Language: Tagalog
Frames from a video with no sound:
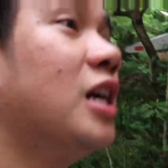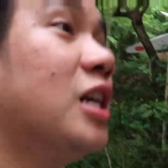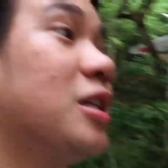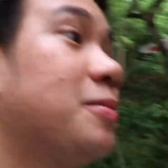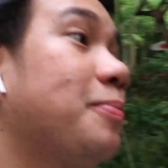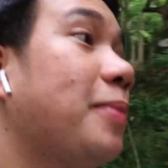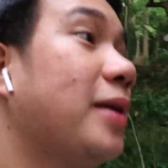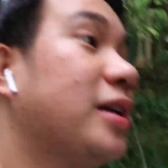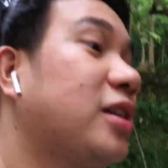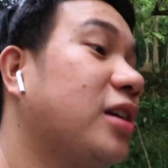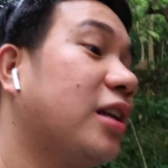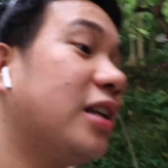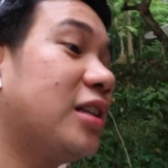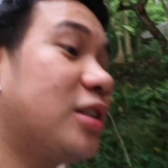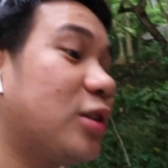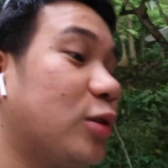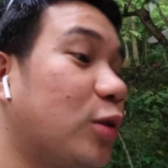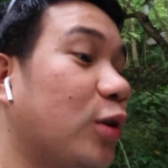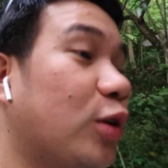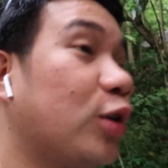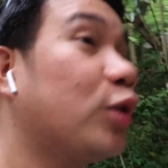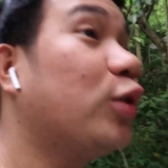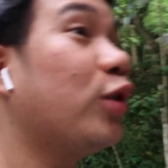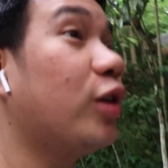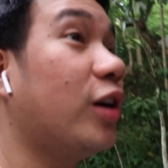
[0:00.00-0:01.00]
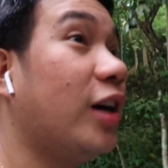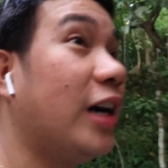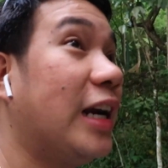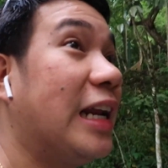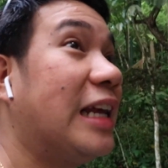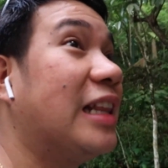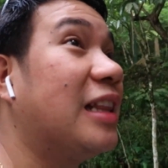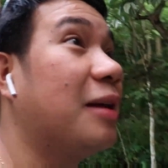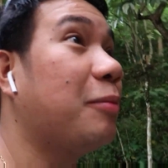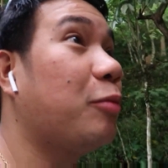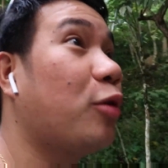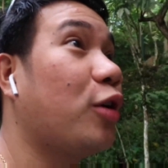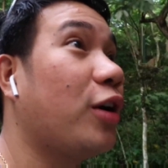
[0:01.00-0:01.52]
Especially siguro kung early
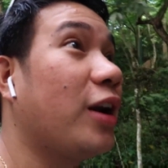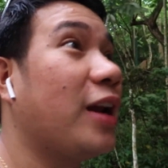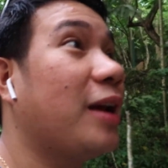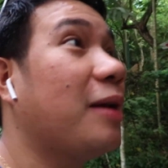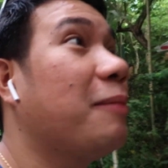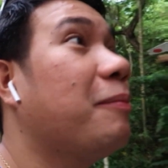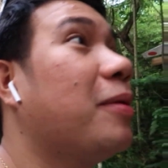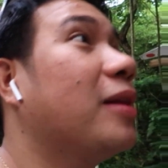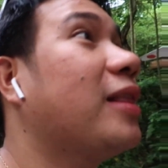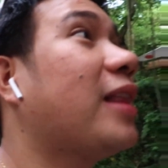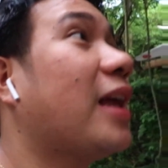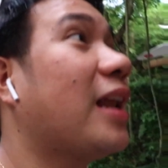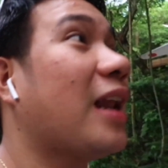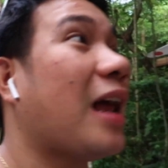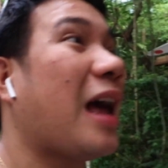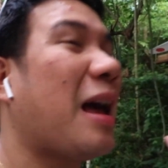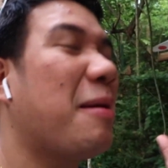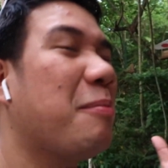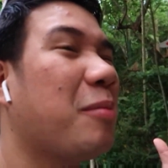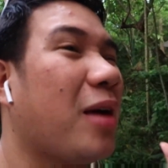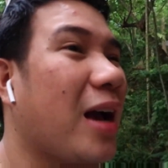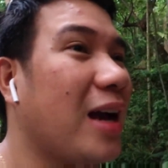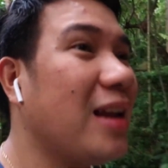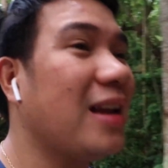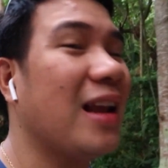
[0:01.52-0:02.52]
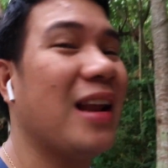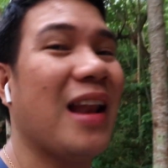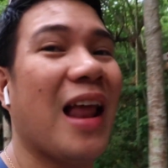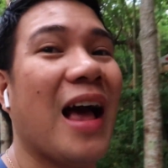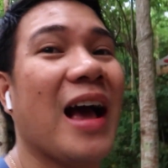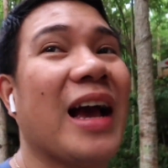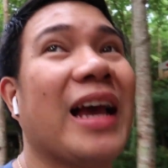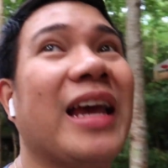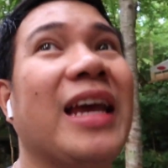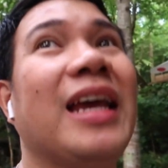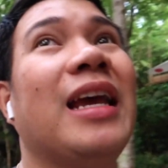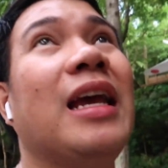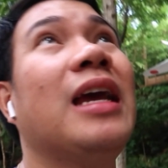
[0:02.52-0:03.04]
in the morning. But then, I'm kind of
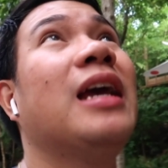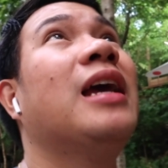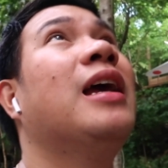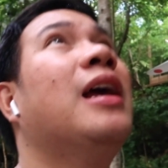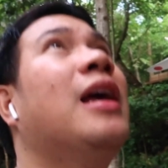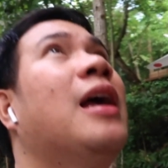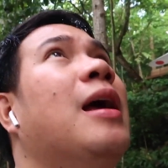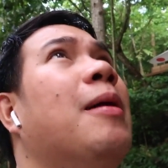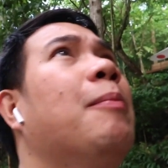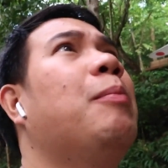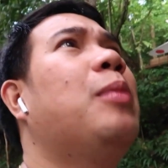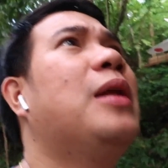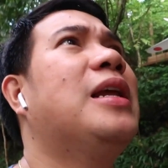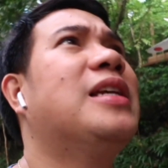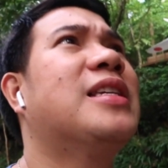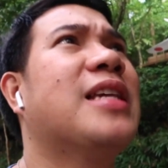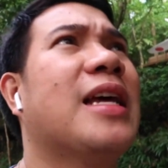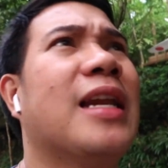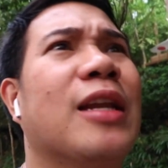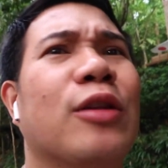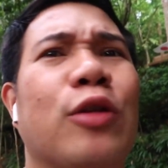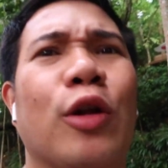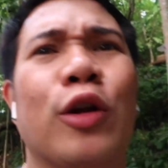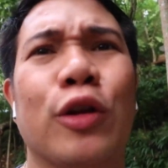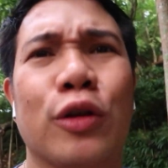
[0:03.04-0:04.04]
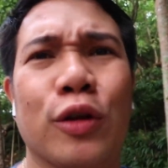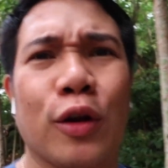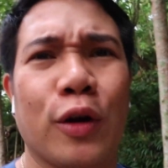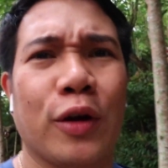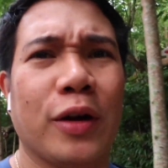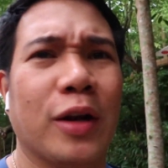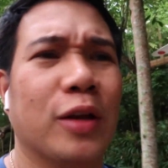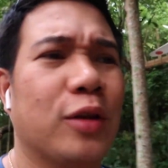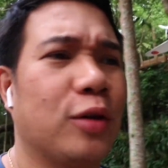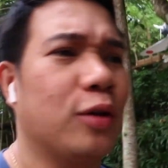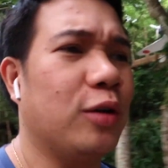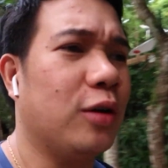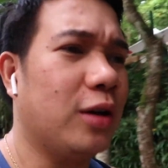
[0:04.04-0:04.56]
lucky. Please, sana tuloy-tuloy
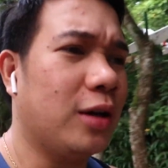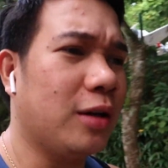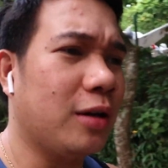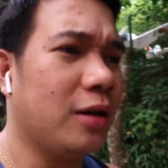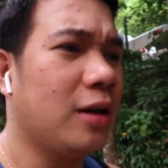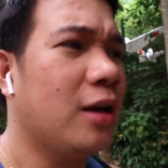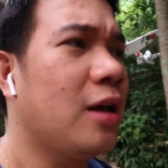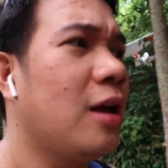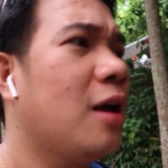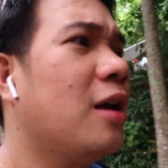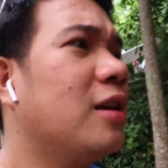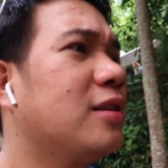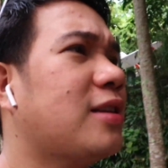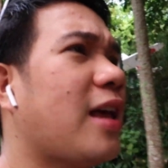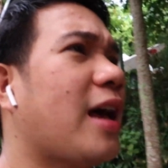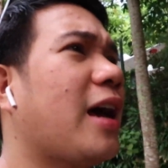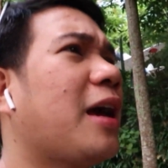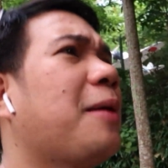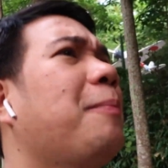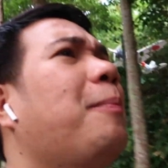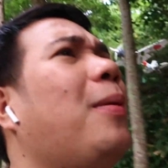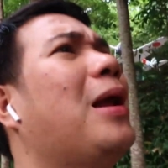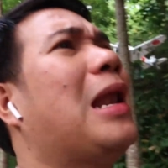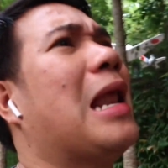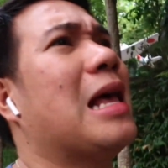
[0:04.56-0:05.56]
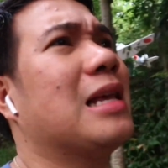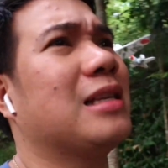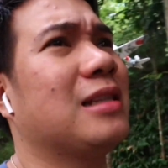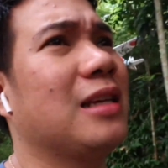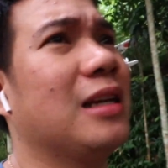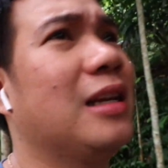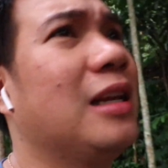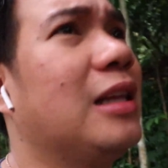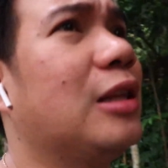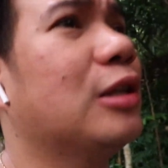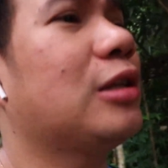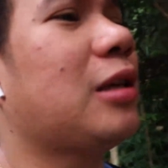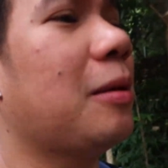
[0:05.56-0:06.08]
na to sa aking
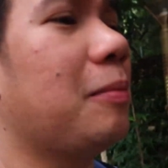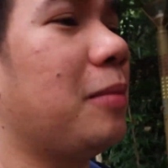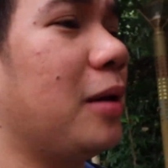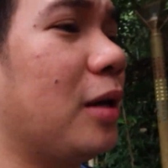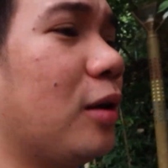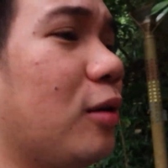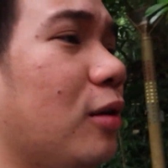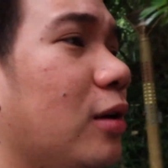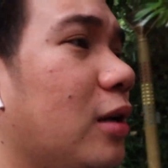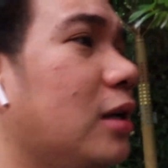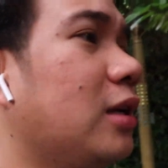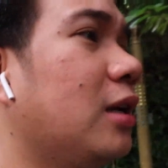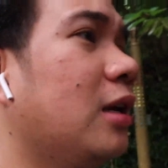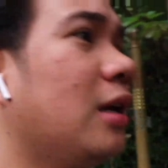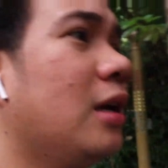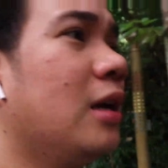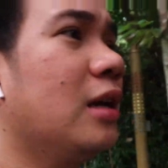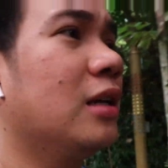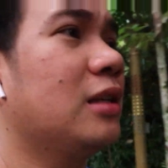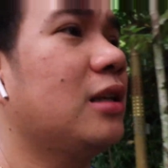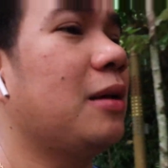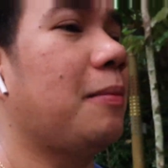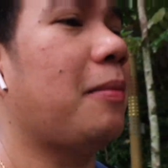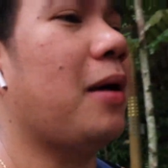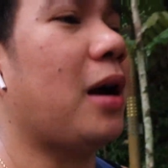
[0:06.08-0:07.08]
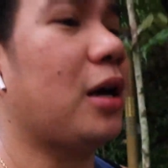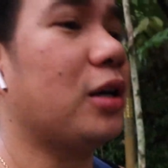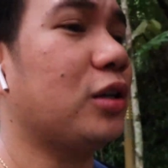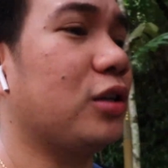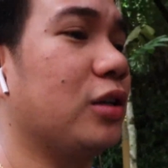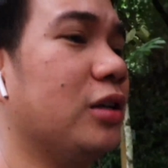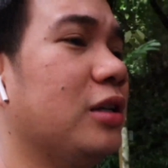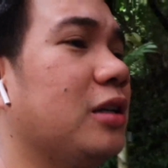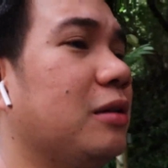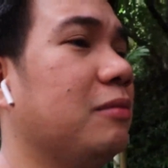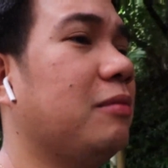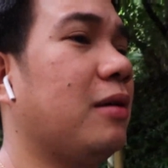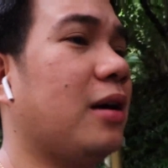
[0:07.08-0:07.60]
palastoy dito sa Bicol na
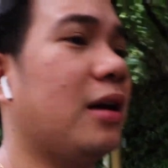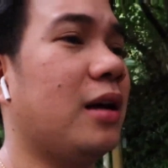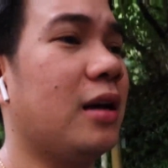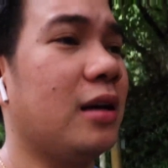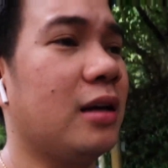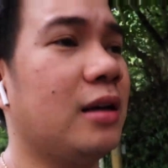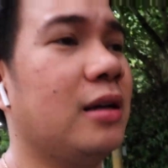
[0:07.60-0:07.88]
bakasyon, ba diba?